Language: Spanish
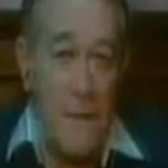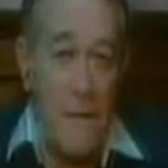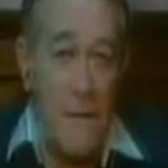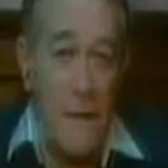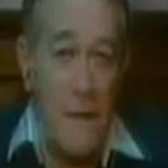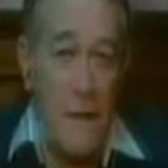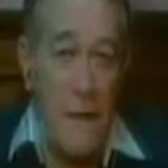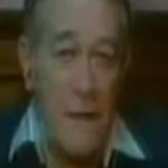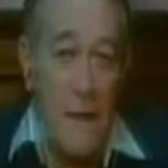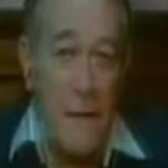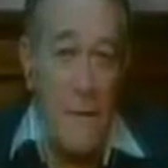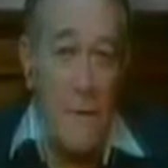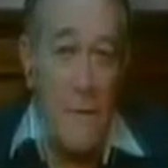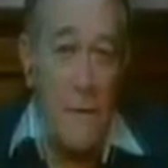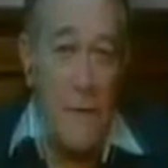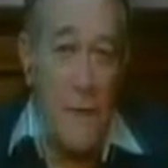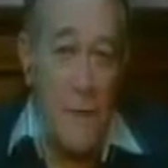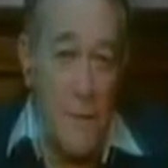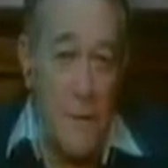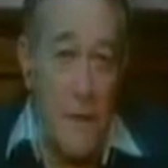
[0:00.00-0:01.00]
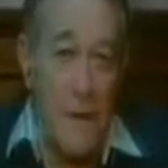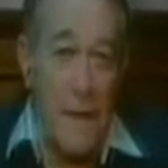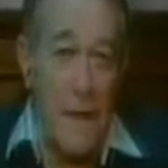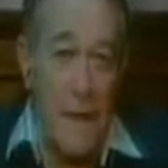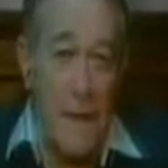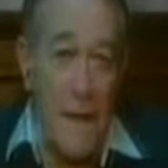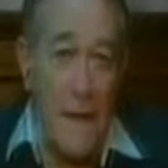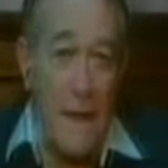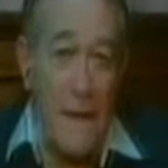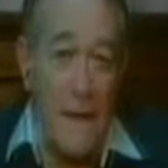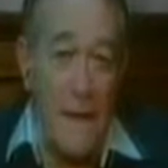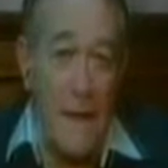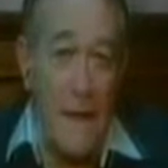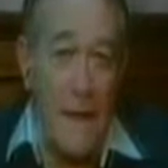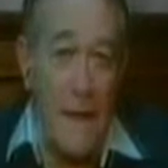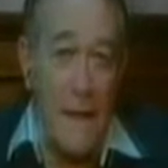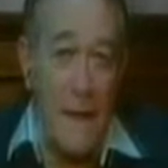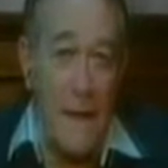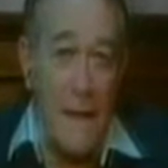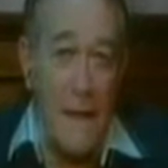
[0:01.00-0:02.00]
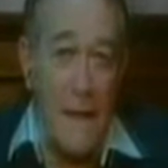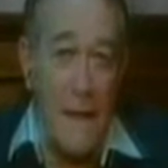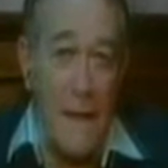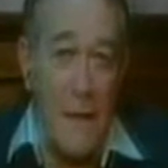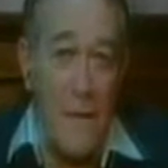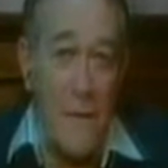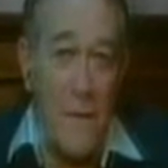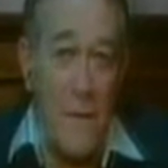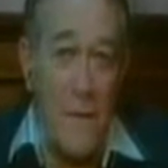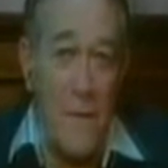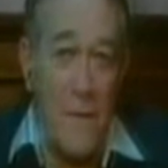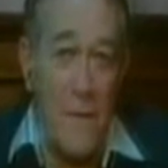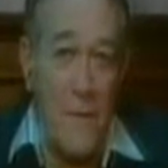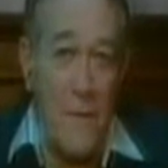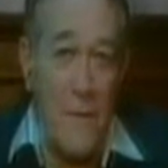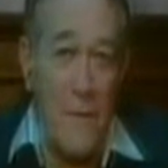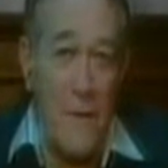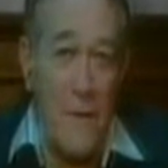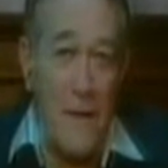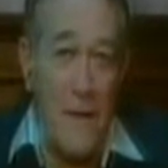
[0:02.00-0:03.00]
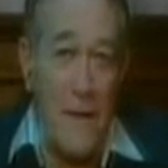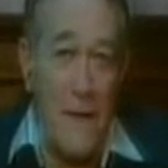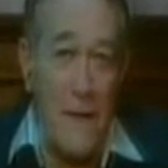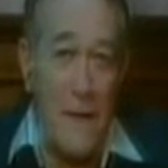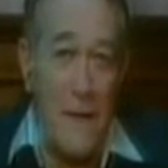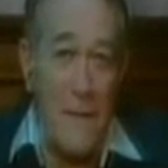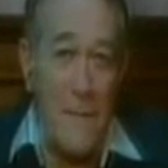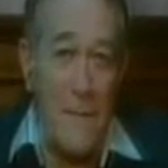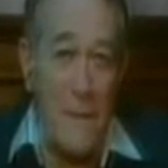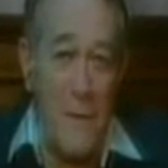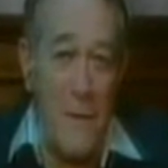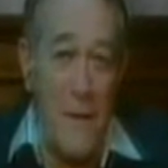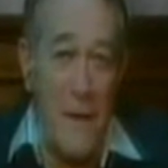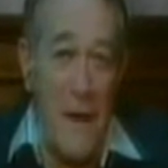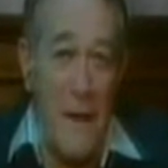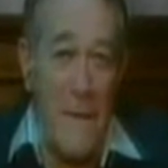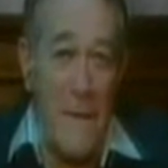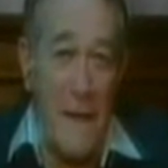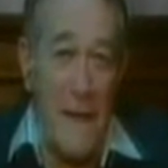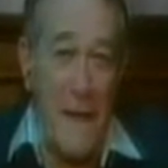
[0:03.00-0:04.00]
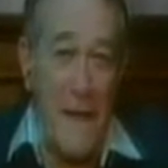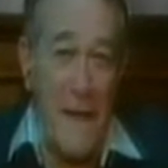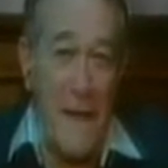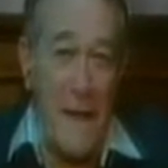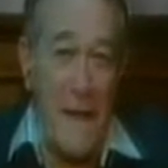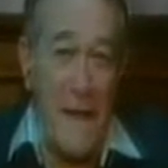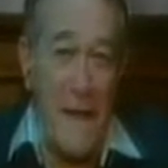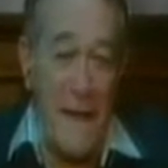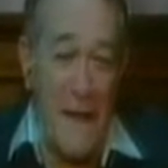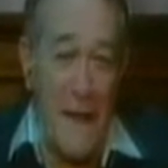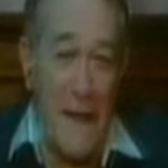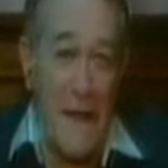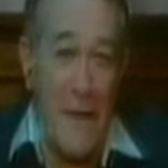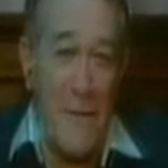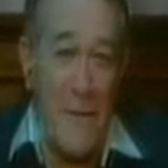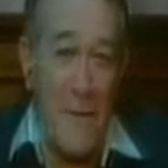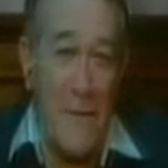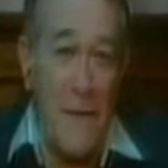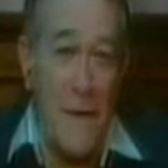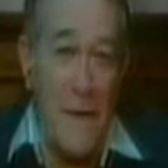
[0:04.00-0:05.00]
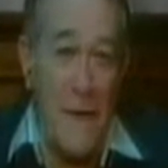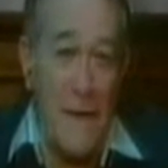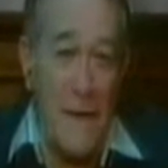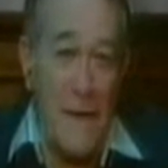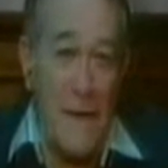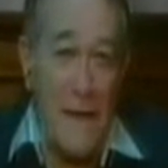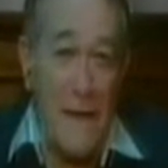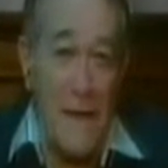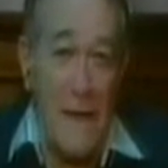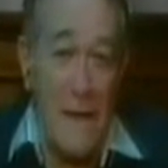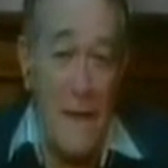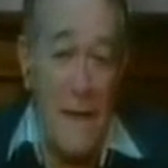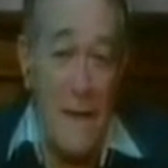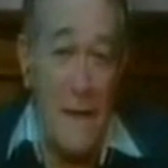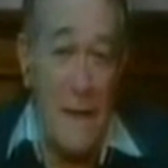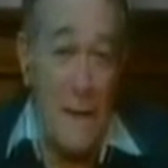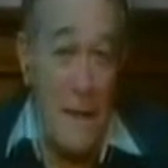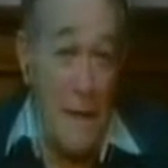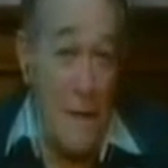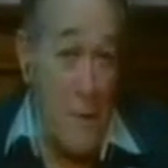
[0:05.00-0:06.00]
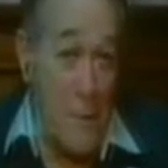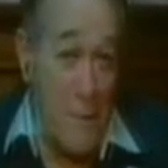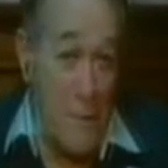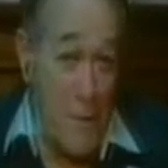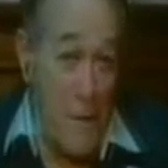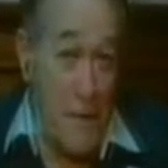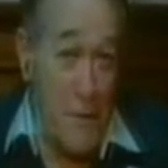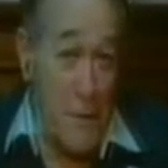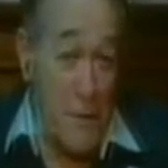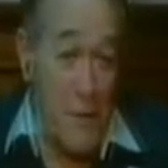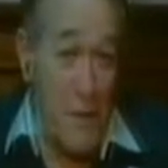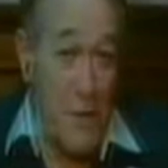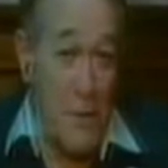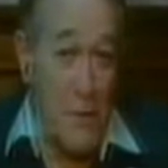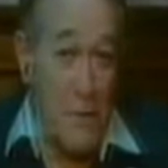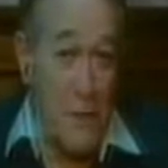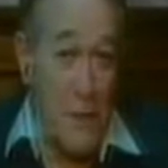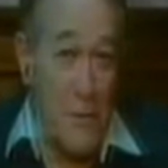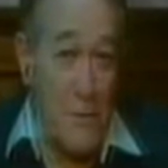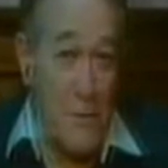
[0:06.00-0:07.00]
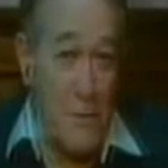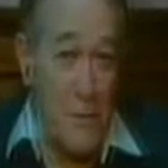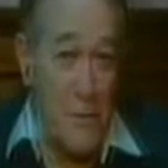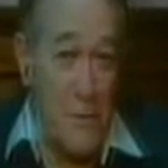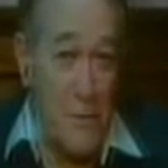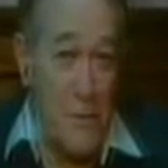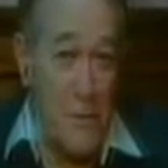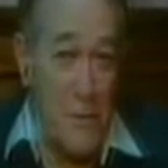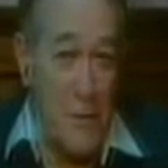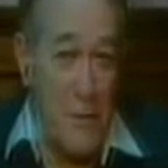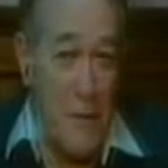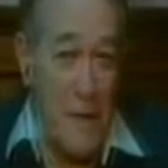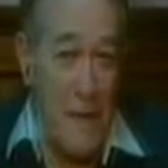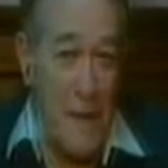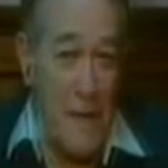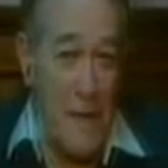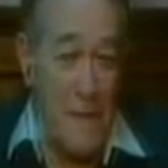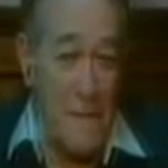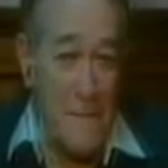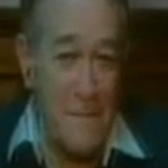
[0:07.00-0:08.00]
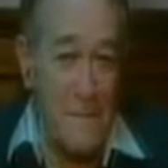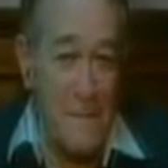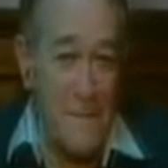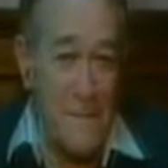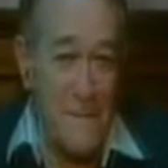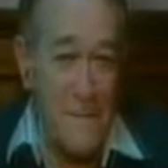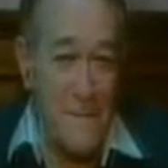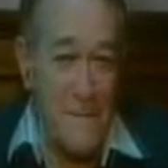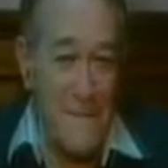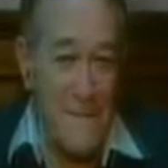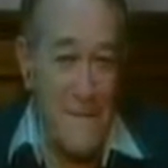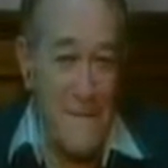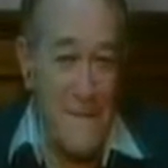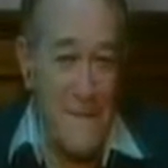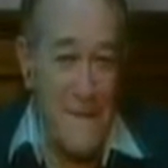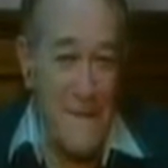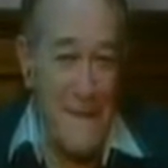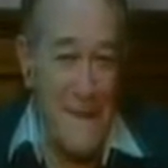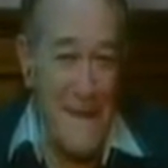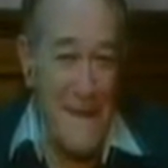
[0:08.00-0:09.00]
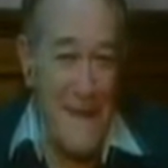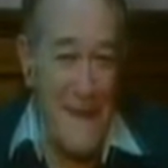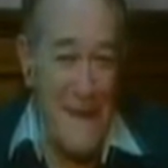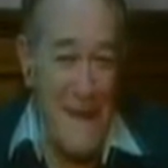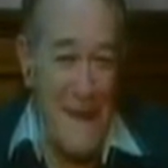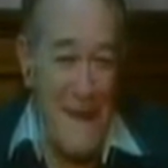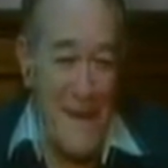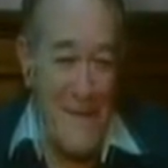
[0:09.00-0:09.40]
y mucha suerte en este, en este nuevo eh, programa que han encarado, que les confieso que los escucho todos los días. Muchas gracias. Muchas gracias.